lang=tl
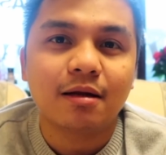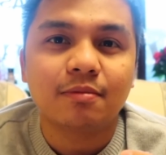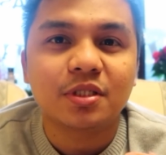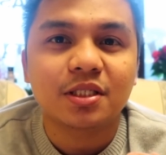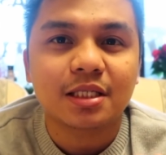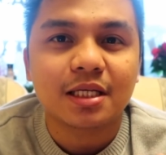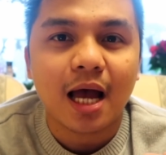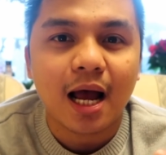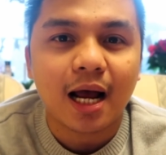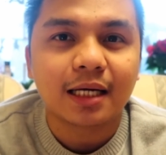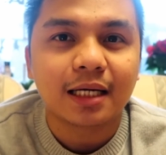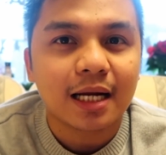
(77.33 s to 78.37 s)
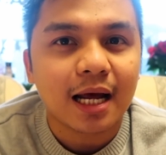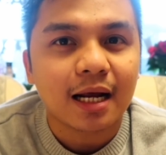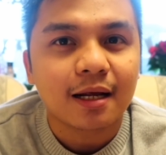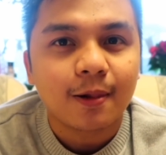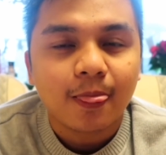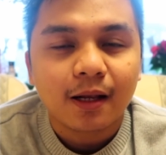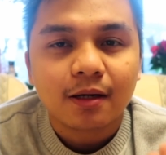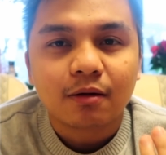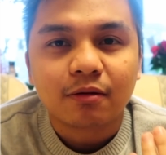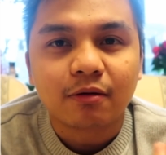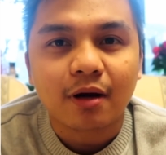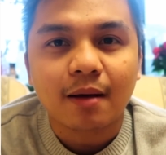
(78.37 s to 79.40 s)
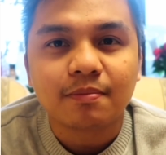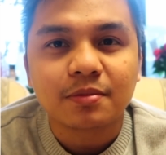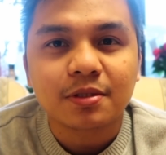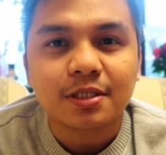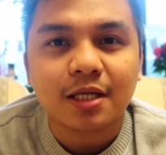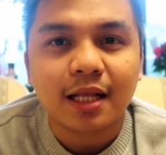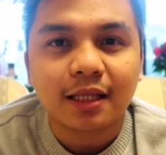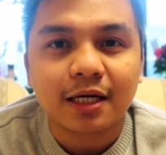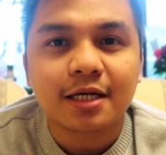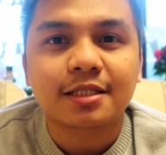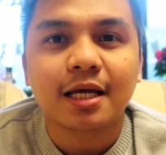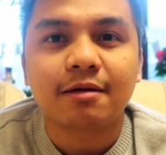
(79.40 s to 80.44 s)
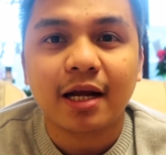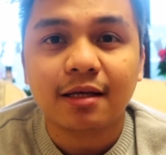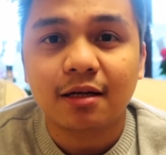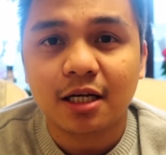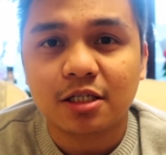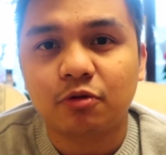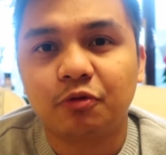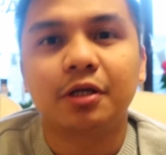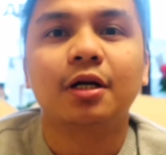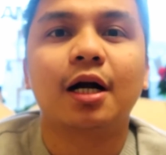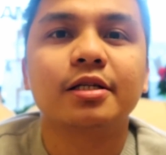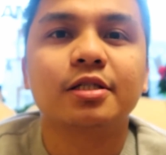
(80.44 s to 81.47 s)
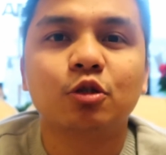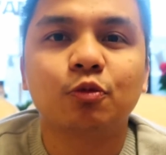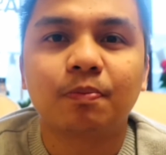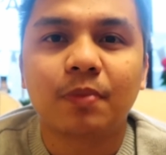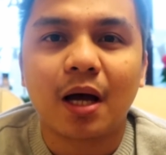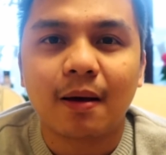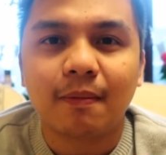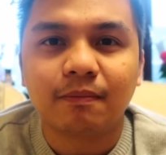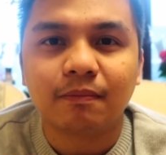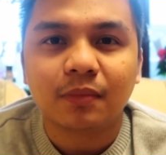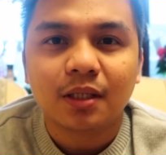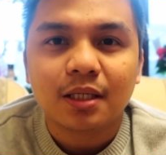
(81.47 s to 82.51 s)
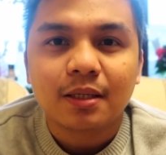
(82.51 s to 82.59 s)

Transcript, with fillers: NMC ang kanilang um, standards and regulation with regards to um,